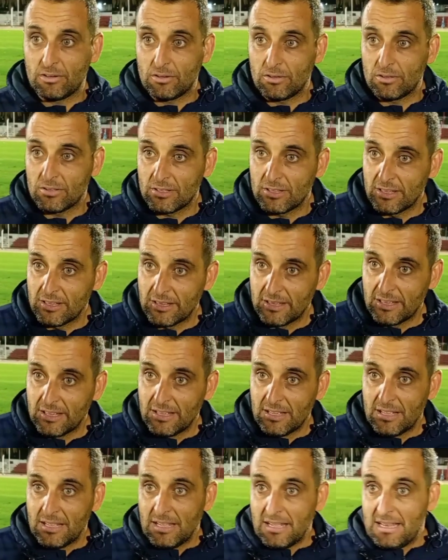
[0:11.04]
No,
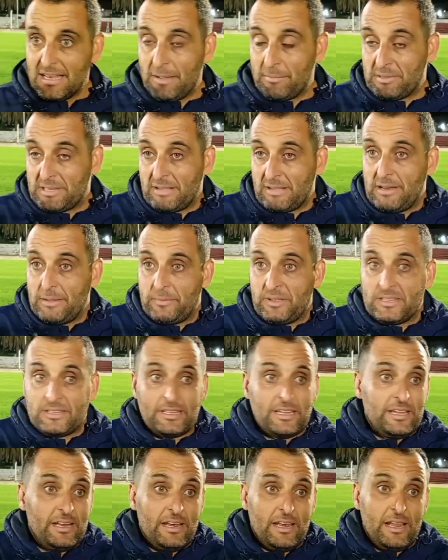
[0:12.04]

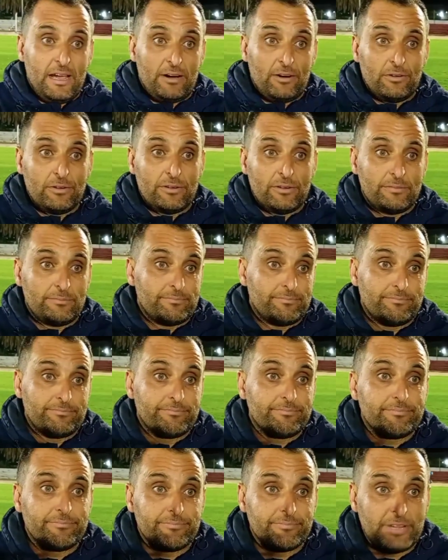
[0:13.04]
lamentablemente en la,
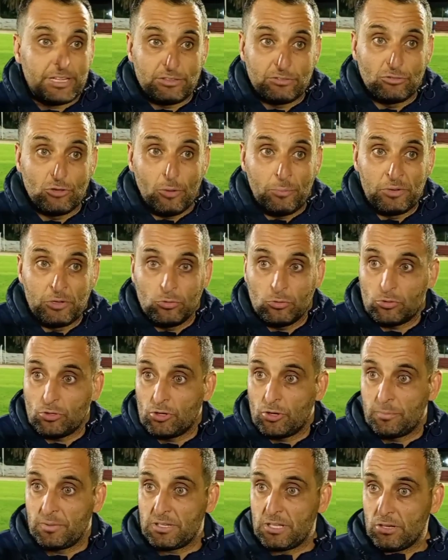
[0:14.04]
en dos
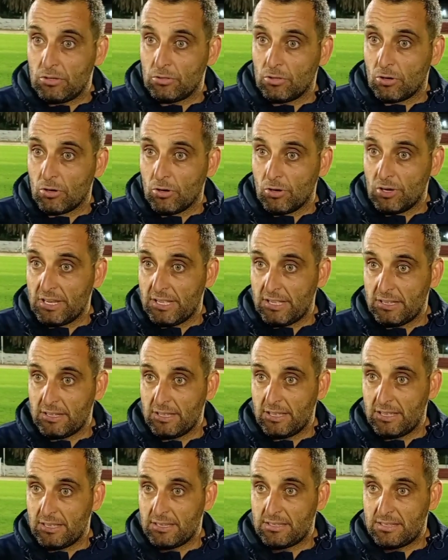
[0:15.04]
minutos nos metieron dos goles
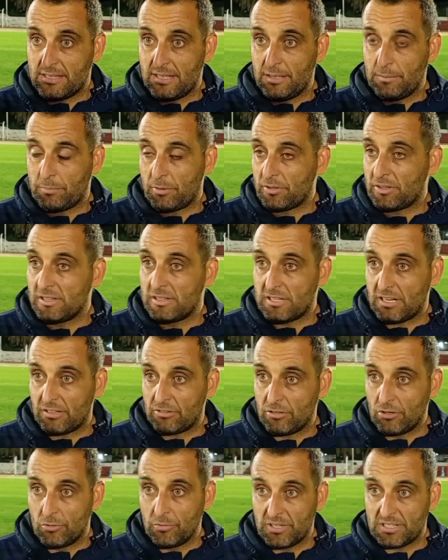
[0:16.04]
este, por
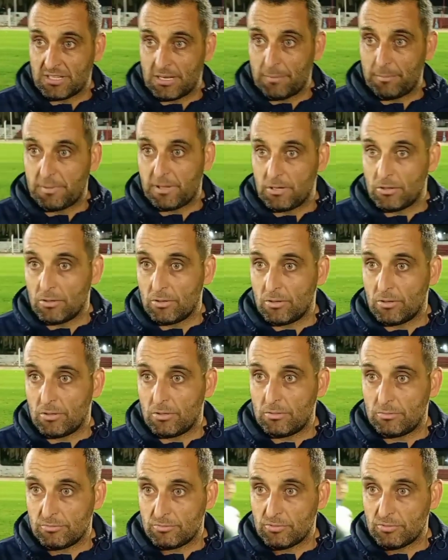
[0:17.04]
distracción nuestra,
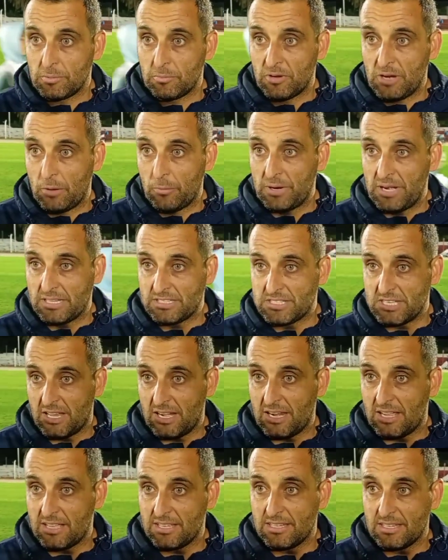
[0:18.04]
pero tuvimos una buena
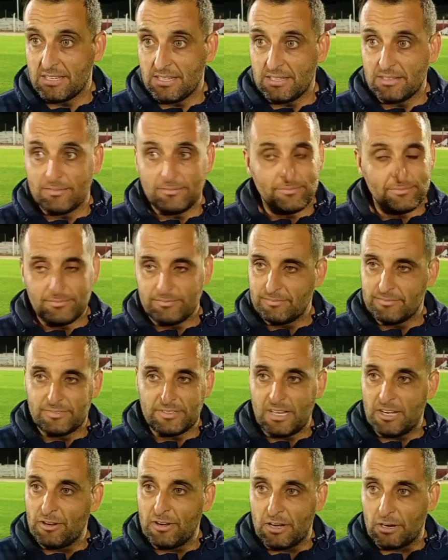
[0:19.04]
charla y
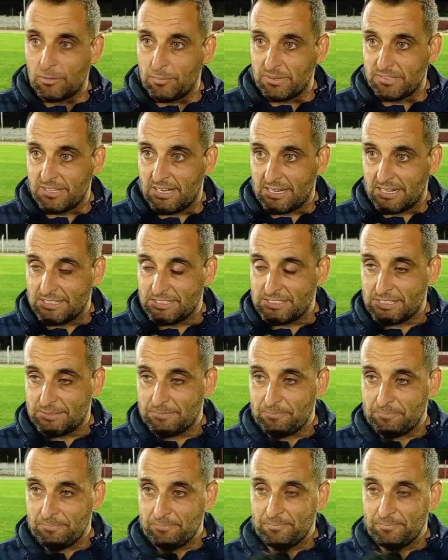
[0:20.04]
salieron a comerse la cancha.